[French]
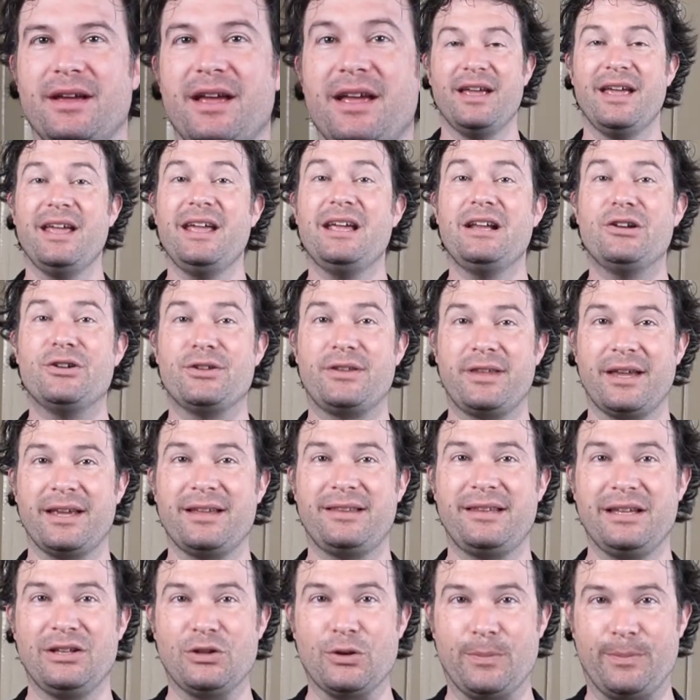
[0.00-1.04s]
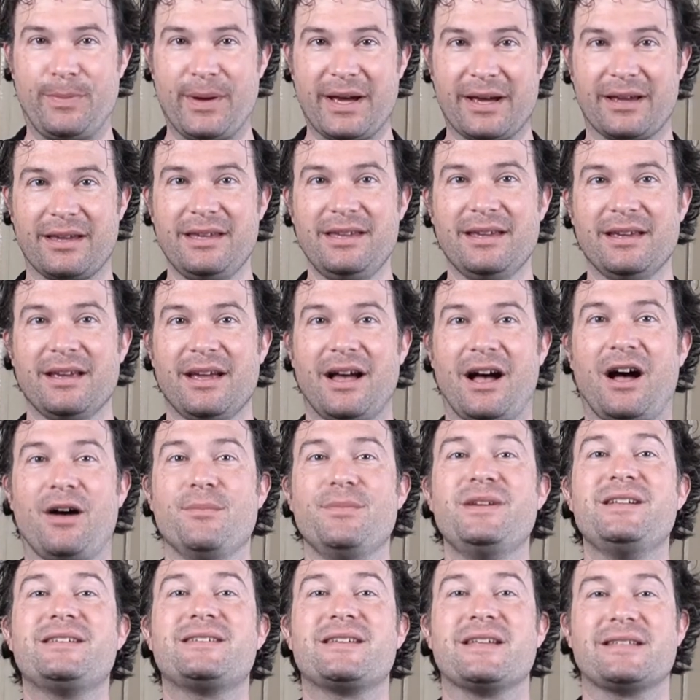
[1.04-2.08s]
et le traité de Paris en
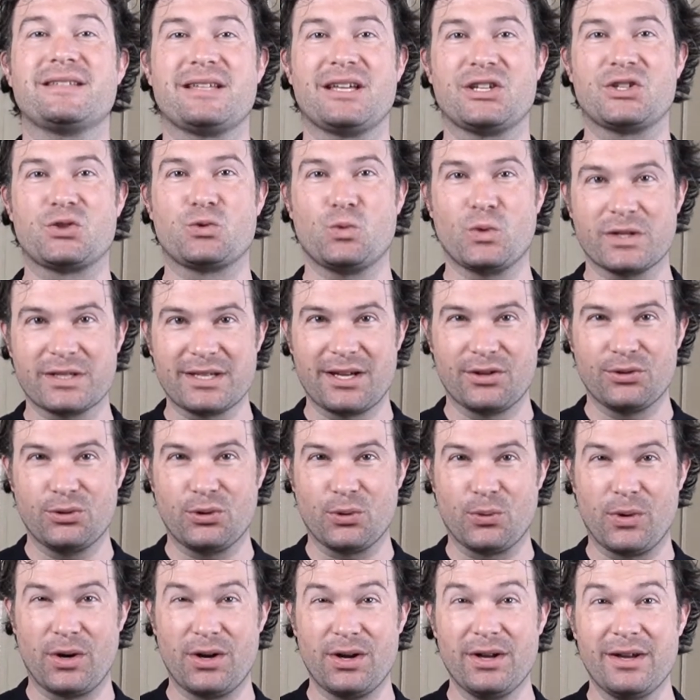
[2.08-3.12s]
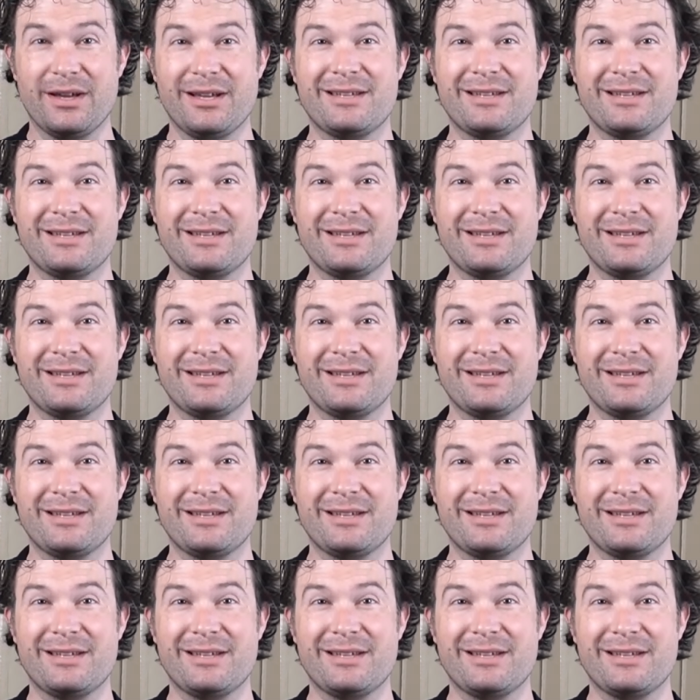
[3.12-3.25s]
1763